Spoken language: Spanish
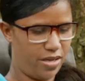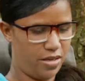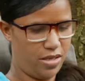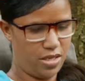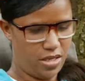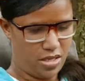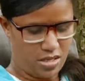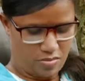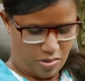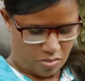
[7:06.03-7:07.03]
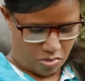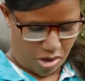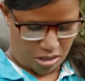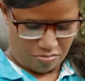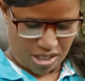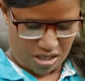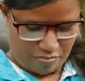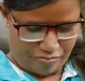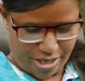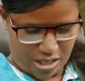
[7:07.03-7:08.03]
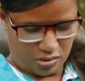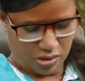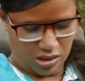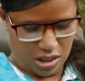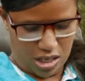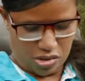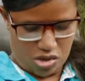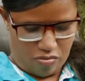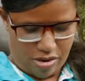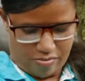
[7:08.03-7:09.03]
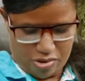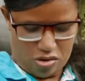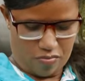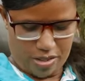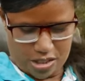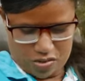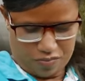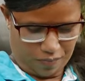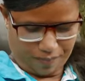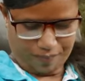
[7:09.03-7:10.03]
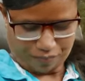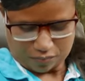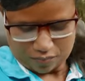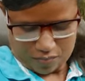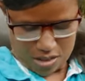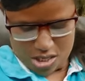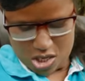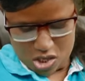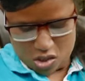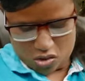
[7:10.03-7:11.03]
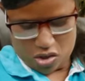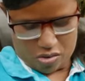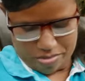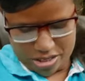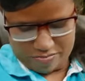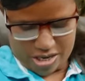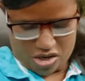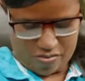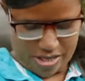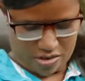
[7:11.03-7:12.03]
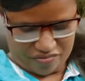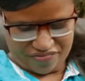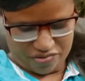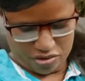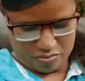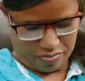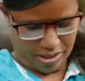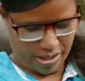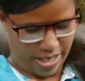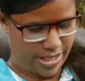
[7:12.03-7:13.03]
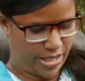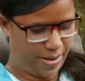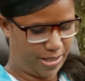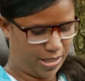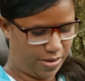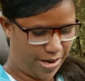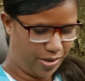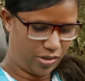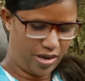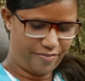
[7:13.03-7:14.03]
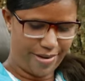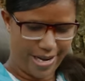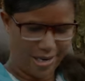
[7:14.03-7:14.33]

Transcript: más. Pero me voy a ir más temprano, si llegan dos más por lo menos. Con dos mil más yo me conformo para desgaritarme de este barrio tan